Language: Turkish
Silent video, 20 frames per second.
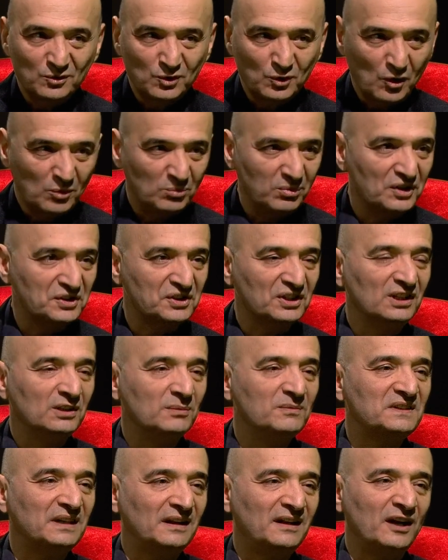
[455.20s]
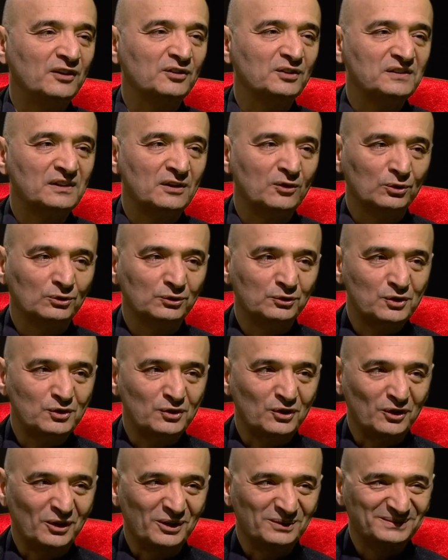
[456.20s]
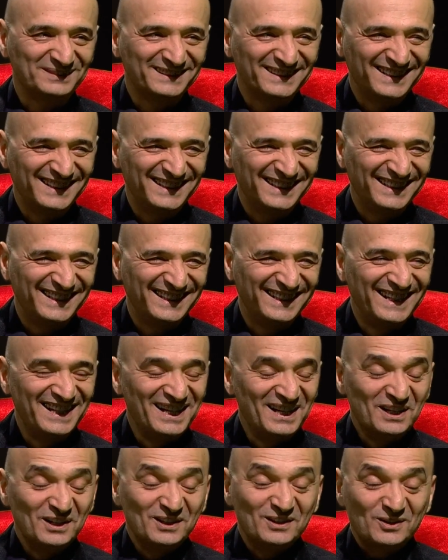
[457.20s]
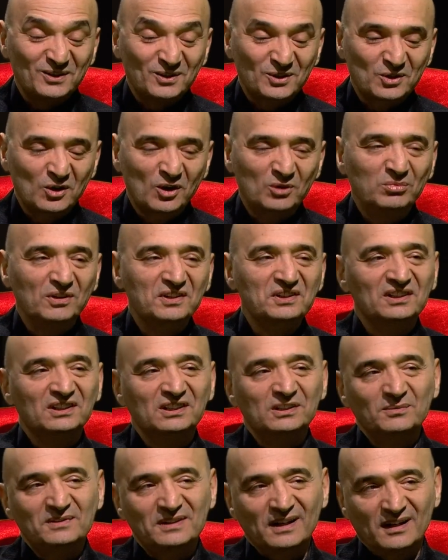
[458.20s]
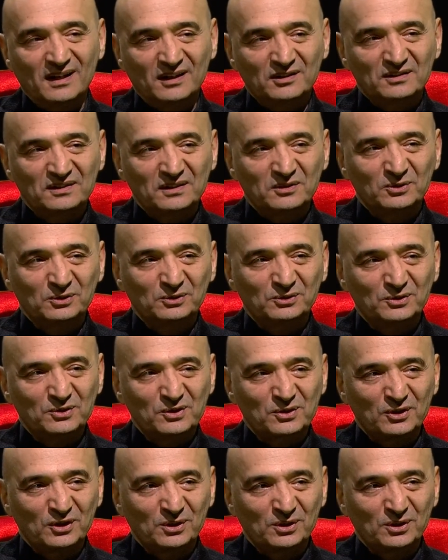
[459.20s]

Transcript: çok başarılı bir senaryo yazarı olduğunu düşünmüyorum. Hayır. çok başarılı bir senaryo yazarı evet, olduğunu düşünüyorum.